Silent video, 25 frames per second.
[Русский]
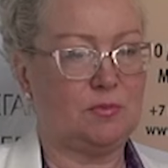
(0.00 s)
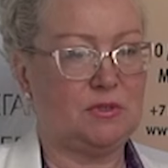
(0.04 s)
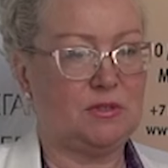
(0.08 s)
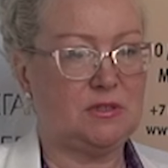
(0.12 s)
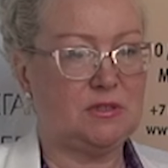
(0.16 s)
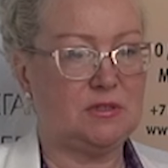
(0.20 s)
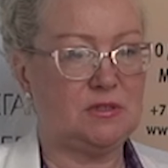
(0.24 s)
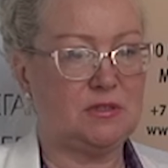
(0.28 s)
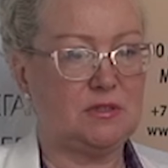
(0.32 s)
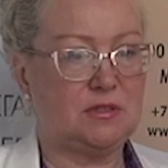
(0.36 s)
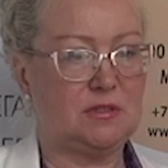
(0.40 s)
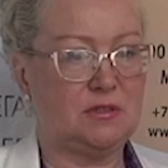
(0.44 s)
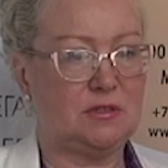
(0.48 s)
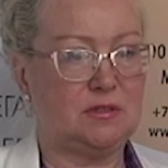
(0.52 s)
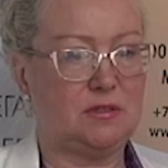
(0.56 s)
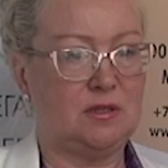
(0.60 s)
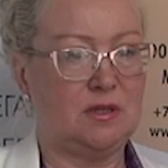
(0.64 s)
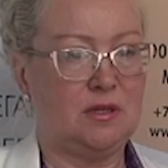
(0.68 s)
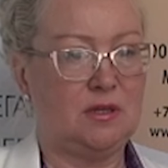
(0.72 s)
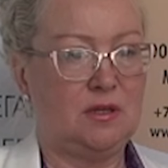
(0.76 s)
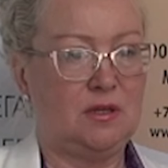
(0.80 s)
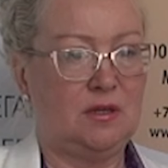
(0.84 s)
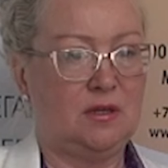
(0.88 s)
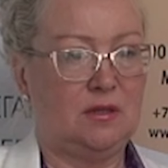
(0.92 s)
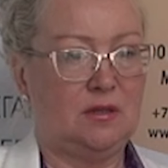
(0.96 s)
медициной.
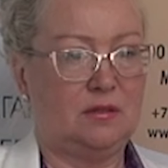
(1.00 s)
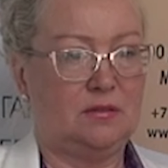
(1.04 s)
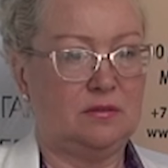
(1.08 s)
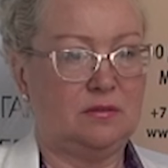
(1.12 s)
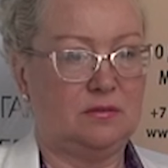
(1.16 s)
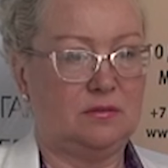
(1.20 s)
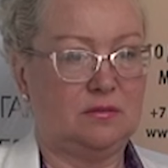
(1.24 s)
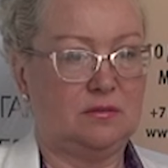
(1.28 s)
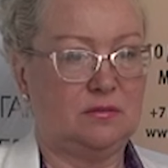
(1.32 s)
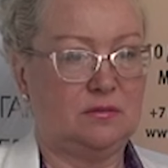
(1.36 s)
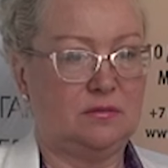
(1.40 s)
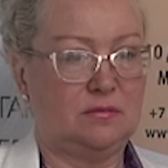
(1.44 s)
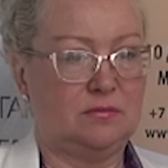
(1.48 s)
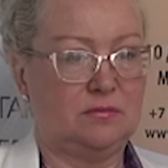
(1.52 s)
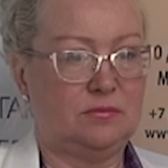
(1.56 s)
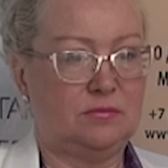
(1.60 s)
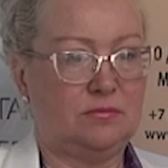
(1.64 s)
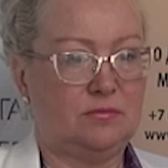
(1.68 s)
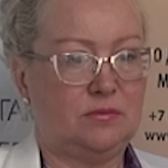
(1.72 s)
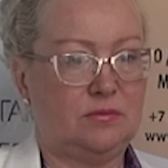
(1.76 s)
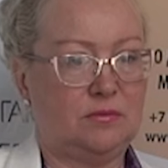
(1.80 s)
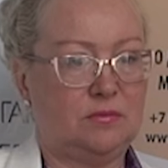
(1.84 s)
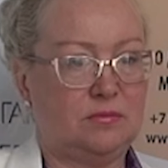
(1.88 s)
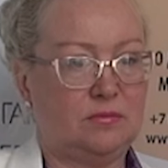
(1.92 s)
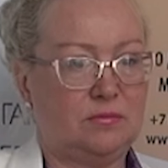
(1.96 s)
А,
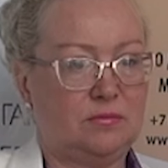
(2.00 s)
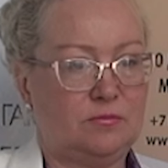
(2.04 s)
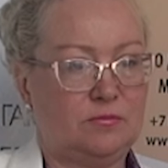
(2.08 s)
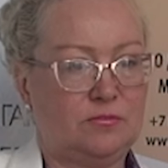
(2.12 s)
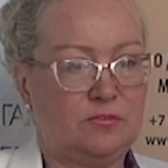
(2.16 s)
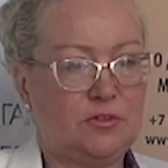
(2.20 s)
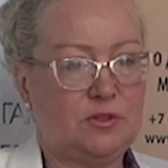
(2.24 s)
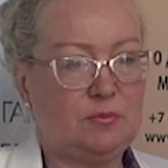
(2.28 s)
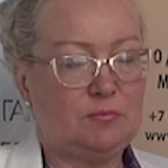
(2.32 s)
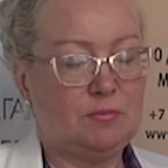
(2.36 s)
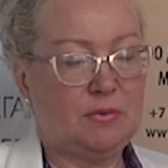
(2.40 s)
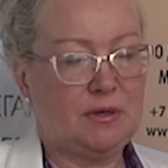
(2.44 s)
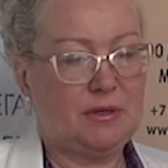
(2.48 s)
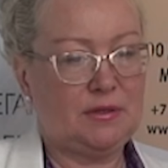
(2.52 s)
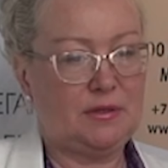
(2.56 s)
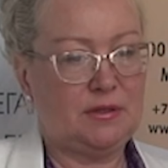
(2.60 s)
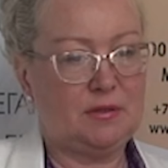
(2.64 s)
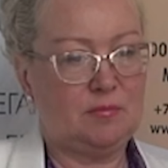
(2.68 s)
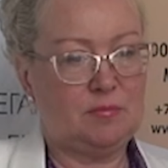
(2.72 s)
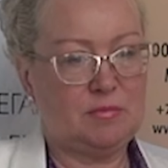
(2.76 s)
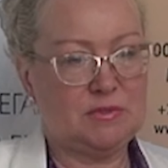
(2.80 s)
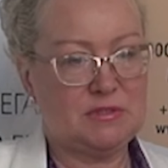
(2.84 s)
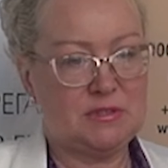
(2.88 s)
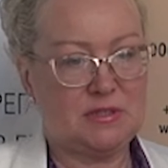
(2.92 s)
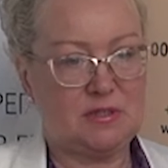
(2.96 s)

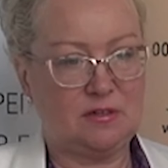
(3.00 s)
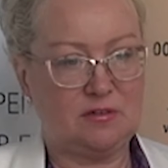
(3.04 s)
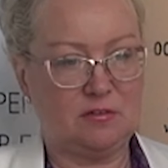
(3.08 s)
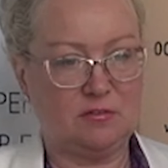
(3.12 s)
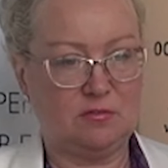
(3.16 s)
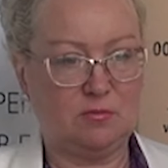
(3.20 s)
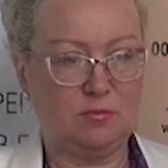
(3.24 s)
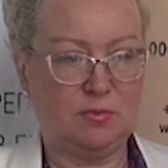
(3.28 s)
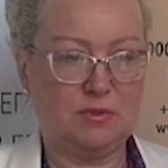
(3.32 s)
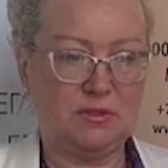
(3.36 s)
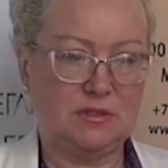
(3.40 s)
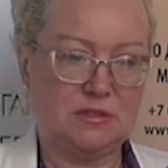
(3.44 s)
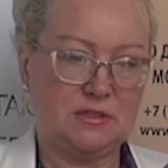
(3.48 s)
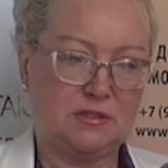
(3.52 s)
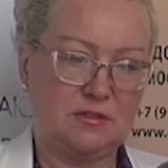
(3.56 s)
внимание Минздрава было